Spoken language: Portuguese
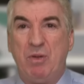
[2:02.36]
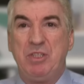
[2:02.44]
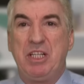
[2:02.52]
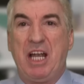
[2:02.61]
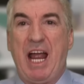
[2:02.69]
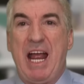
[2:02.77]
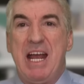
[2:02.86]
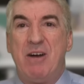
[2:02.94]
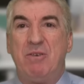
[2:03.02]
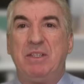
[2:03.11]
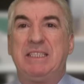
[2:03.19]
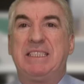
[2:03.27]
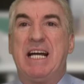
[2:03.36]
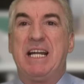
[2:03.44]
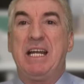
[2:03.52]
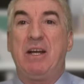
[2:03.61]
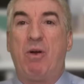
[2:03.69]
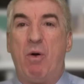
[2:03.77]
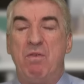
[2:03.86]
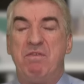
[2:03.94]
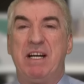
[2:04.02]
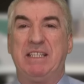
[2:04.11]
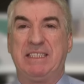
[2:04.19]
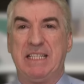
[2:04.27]
onde eu estarei
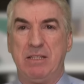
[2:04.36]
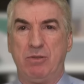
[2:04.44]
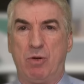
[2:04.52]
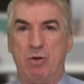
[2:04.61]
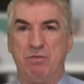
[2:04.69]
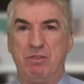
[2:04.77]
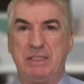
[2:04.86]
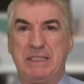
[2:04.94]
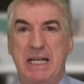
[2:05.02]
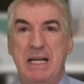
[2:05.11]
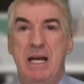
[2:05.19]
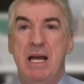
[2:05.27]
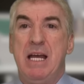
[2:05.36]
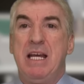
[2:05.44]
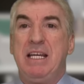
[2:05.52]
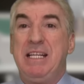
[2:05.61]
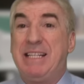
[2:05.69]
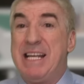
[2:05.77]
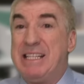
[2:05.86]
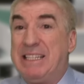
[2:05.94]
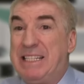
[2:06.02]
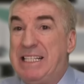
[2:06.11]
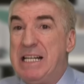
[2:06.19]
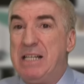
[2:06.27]
conversando com você e
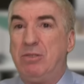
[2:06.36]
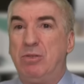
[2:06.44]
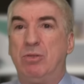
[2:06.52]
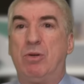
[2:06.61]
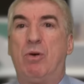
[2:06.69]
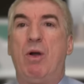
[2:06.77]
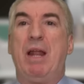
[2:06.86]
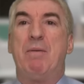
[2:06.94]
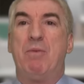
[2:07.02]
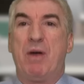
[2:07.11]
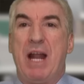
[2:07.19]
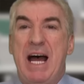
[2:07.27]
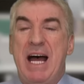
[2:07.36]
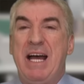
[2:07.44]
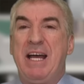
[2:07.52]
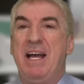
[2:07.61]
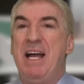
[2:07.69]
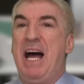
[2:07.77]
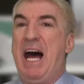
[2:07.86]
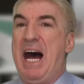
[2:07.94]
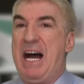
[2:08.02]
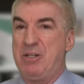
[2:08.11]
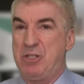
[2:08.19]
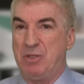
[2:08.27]
tentando colaborar,
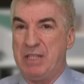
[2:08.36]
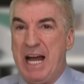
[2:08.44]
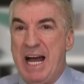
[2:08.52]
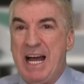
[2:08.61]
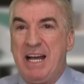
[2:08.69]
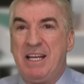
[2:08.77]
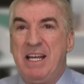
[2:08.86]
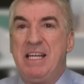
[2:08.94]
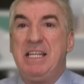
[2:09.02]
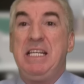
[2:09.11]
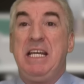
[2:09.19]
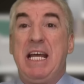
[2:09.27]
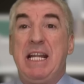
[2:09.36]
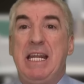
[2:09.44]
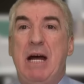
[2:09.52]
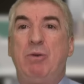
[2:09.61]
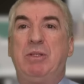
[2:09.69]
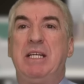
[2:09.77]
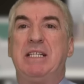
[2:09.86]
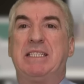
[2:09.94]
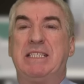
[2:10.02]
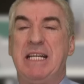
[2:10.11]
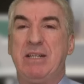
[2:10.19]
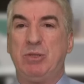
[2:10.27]
ajudar e
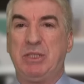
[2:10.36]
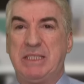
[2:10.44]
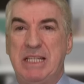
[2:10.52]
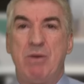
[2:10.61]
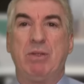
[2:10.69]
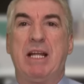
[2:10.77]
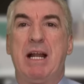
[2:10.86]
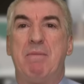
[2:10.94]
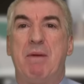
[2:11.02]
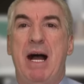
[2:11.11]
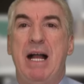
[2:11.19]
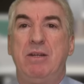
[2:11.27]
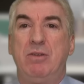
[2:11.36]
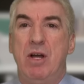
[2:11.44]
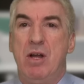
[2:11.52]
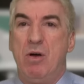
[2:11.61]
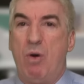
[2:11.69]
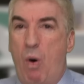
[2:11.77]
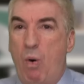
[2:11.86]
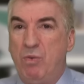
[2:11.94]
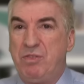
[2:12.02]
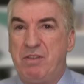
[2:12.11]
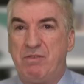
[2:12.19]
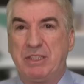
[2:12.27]
enaltecer o seu trabalho
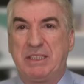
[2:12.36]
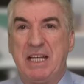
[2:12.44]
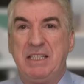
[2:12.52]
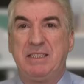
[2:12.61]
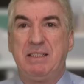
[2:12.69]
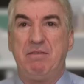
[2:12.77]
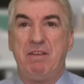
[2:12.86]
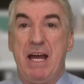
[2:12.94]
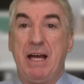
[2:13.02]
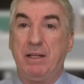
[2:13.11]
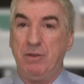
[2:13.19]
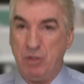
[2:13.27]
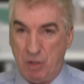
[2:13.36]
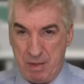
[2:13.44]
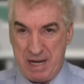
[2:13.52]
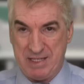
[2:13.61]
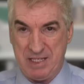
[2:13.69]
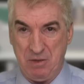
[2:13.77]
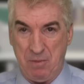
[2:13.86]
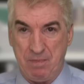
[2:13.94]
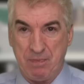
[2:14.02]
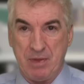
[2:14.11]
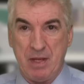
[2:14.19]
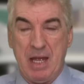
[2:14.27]
onde você estiver no Brasil.
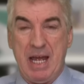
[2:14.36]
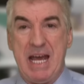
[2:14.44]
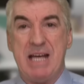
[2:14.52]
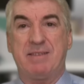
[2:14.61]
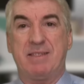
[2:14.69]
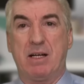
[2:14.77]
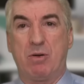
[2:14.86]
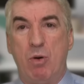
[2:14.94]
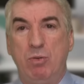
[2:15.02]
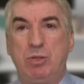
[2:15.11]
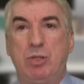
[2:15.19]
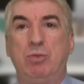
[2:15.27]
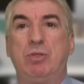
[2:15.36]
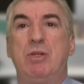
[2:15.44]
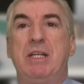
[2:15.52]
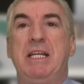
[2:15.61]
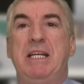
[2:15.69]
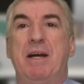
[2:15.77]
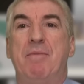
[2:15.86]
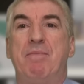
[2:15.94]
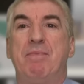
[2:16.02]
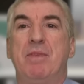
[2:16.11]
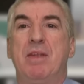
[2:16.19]
Esta consultoria